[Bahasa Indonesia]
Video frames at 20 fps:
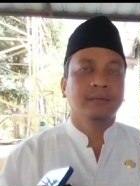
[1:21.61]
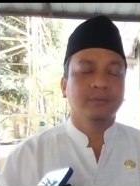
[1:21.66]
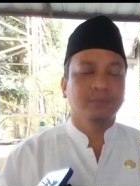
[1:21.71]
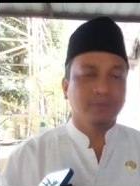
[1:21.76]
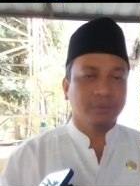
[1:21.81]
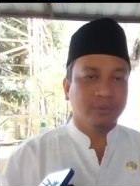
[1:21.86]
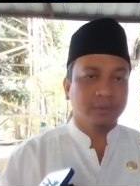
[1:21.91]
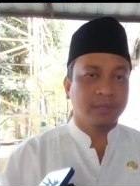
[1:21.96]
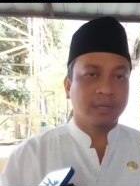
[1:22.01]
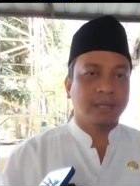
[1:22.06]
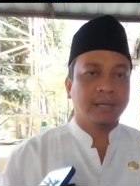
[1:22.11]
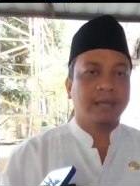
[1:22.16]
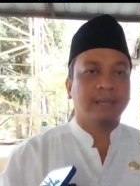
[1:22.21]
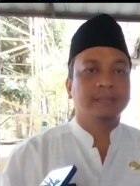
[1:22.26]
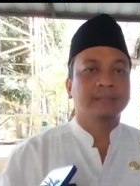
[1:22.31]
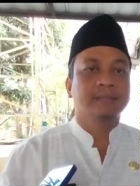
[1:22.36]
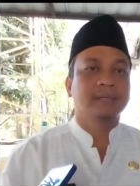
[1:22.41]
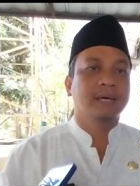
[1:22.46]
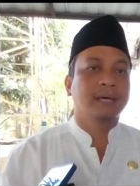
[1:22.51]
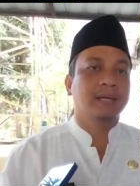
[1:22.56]
zuhur dan
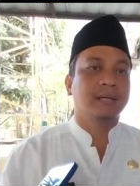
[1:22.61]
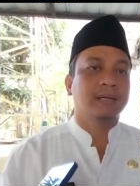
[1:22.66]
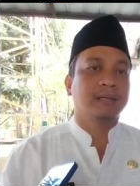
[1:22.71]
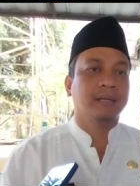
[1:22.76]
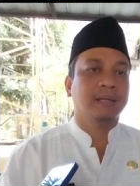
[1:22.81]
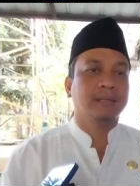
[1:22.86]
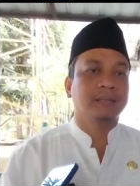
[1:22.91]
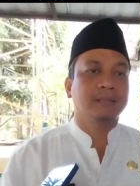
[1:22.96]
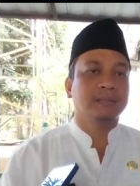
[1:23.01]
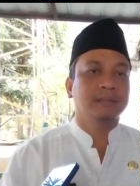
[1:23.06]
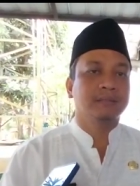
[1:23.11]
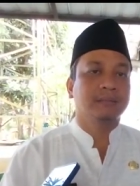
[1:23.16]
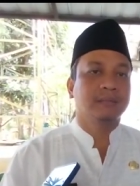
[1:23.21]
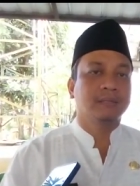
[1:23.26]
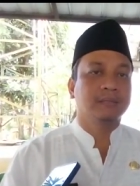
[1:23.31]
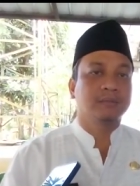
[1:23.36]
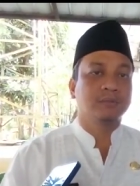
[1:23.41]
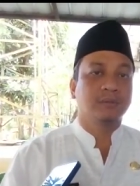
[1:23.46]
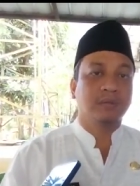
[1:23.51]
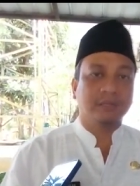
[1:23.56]
asar dan uh,
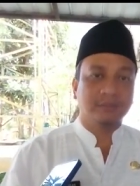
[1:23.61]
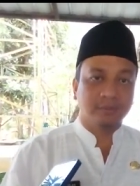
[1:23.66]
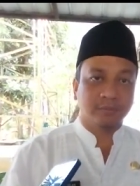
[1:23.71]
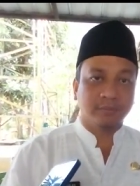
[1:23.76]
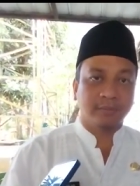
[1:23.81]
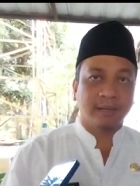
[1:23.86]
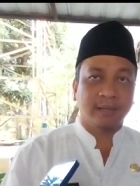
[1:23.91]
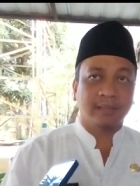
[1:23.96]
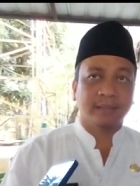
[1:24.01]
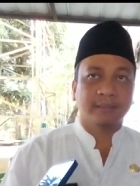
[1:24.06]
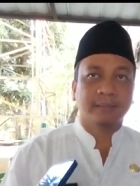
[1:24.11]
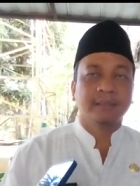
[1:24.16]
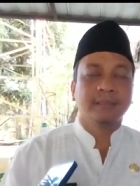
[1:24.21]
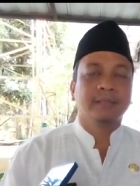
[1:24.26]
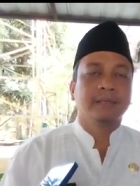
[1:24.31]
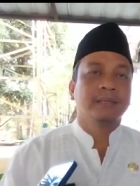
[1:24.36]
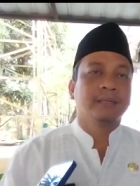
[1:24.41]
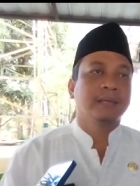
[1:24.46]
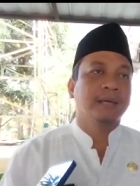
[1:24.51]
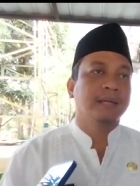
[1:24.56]
sholat jumat
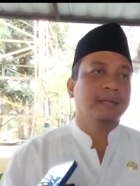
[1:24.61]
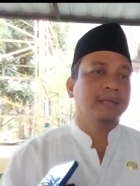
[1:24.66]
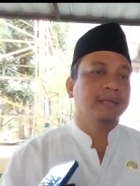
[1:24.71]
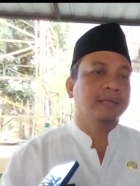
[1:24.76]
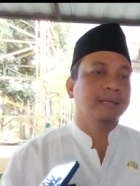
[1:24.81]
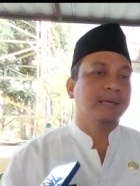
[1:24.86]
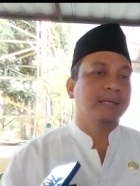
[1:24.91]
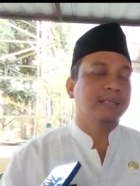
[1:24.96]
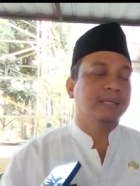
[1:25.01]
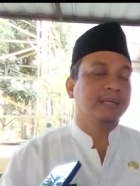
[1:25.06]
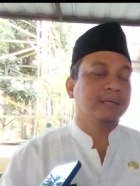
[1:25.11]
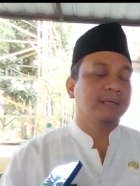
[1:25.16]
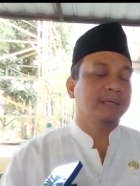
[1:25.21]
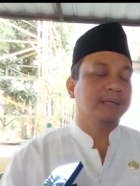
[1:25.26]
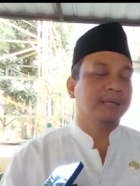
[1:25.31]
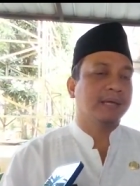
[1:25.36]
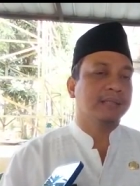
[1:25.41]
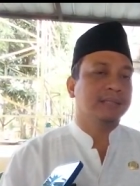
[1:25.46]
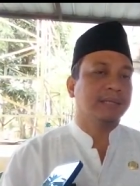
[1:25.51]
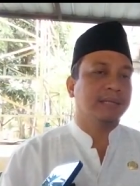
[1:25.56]
dan
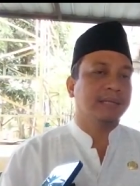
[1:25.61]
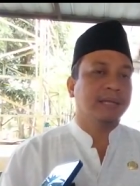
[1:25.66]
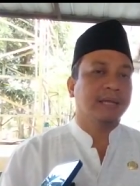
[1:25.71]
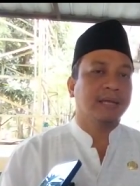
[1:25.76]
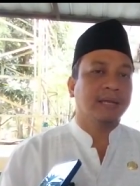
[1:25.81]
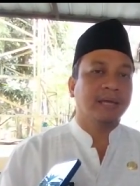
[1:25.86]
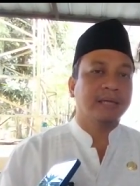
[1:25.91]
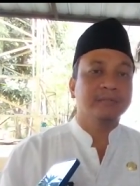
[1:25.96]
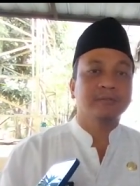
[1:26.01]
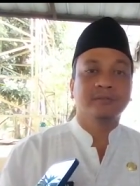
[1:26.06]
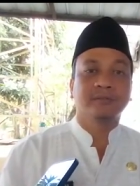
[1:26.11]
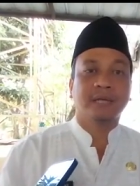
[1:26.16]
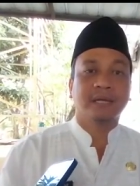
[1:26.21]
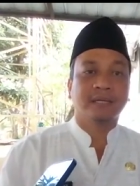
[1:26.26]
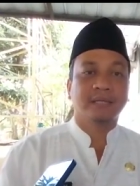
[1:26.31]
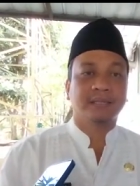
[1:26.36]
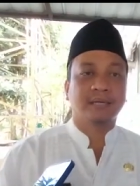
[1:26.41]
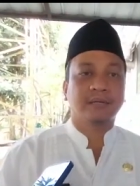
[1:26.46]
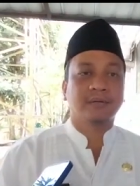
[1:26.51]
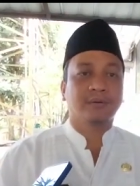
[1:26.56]
kegiatan-kegiatan yang lain juga
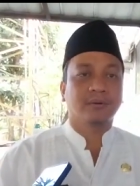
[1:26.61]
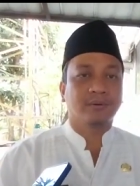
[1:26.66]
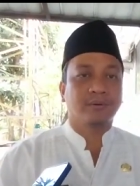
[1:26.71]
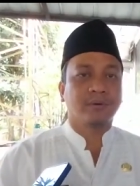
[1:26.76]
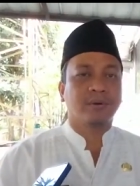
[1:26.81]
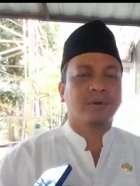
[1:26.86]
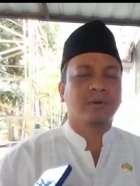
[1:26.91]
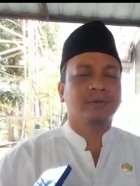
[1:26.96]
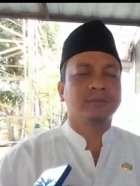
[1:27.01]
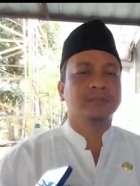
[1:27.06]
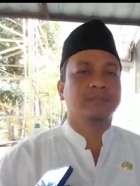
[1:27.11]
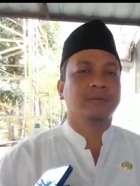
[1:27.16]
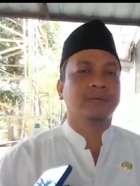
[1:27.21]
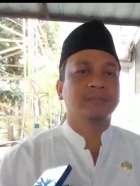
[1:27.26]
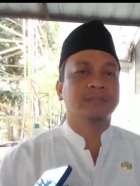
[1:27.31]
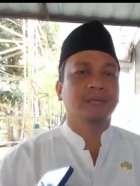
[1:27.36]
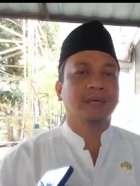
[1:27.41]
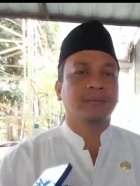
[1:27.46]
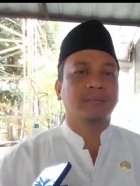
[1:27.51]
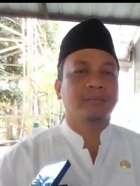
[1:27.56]
kita dorong
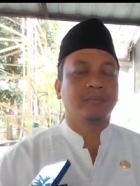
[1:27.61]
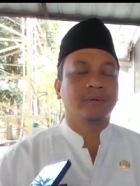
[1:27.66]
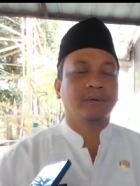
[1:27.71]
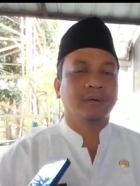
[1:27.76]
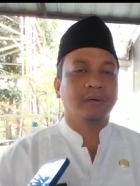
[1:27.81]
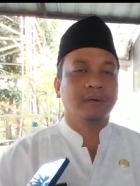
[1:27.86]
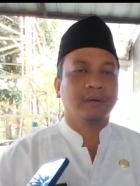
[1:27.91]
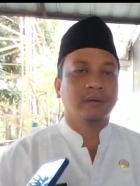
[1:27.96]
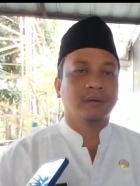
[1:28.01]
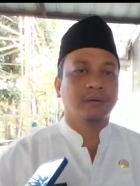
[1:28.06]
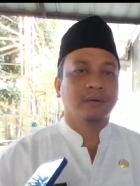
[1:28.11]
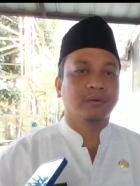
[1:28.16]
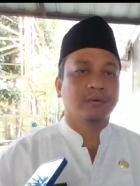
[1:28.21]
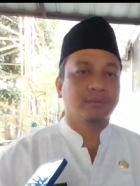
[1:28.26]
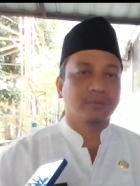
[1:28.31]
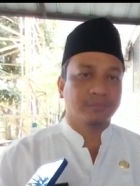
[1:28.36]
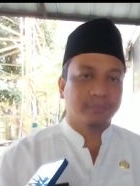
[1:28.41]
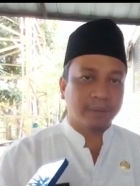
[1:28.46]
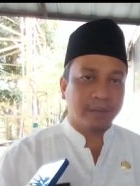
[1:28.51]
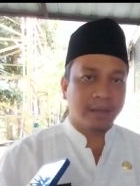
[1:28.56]
semacam uh, eh,
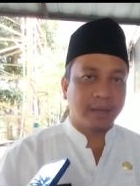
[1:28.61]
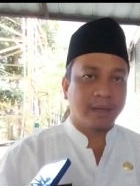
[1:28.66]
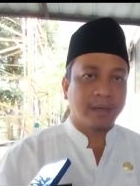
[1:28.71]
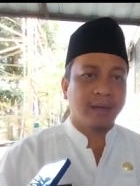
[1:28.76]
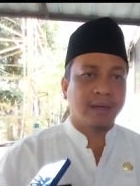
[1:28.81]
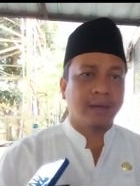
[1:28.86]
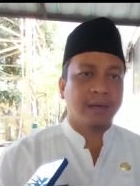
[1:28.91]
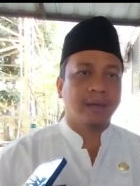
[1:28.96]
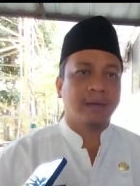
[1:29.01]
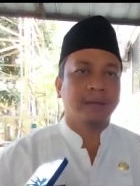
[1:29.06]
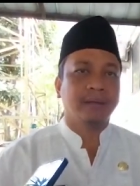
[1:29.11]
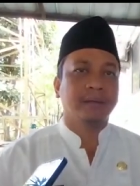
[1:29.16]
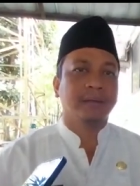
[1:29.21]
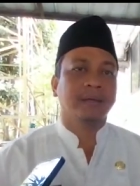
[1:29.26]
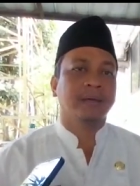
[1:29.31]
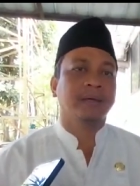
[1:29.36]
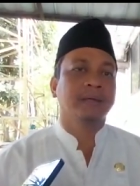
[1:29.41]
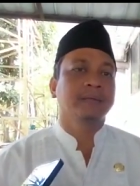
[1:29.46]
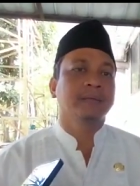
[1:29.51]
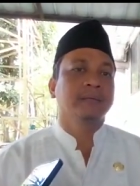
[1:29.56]
korban
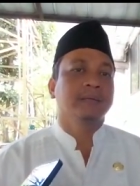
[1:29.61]
ya